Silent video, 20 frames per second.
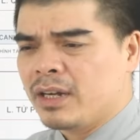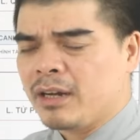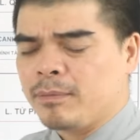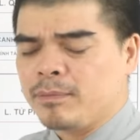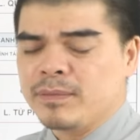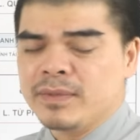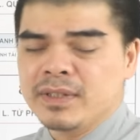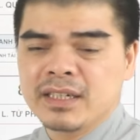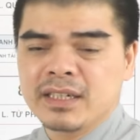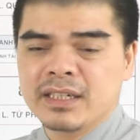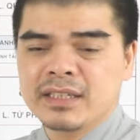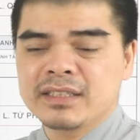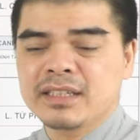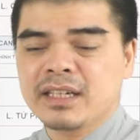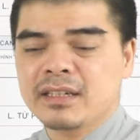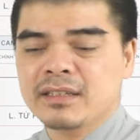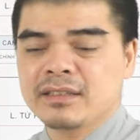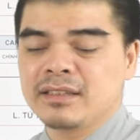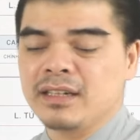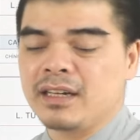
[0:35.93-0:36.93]
gặp những cái
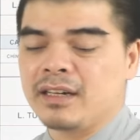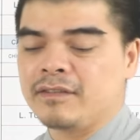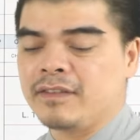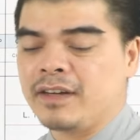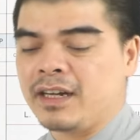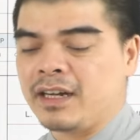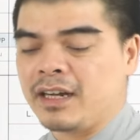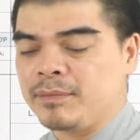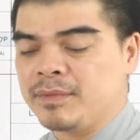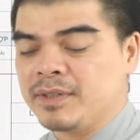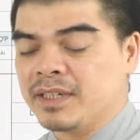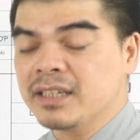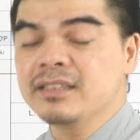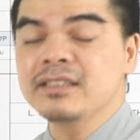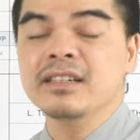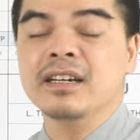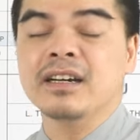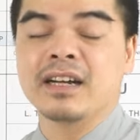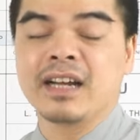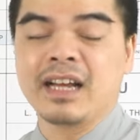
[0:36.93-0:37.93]
trắc trở và gặp những cái
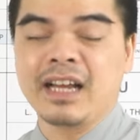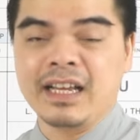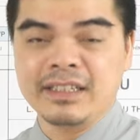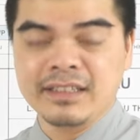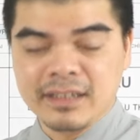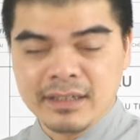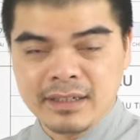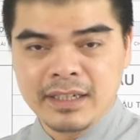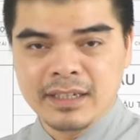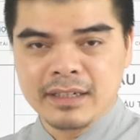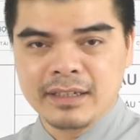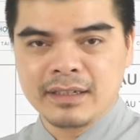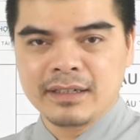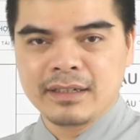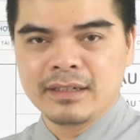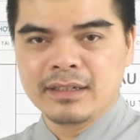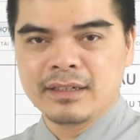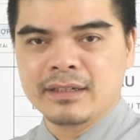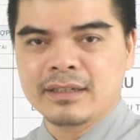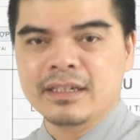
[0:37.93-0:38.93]
trở ngại nhất định,
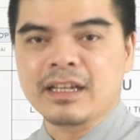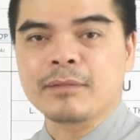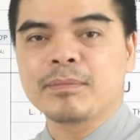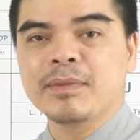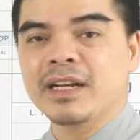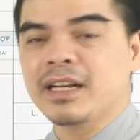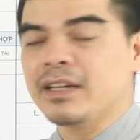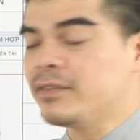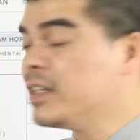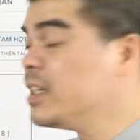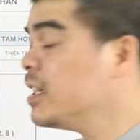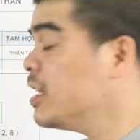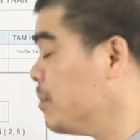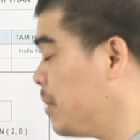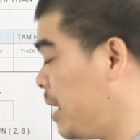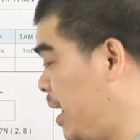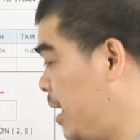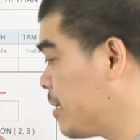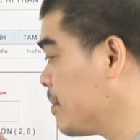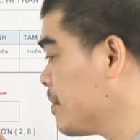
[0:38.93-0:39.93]
đặc biệt là với nữ
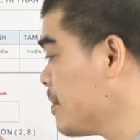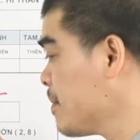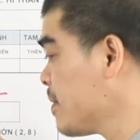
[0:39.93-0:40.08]
mạng.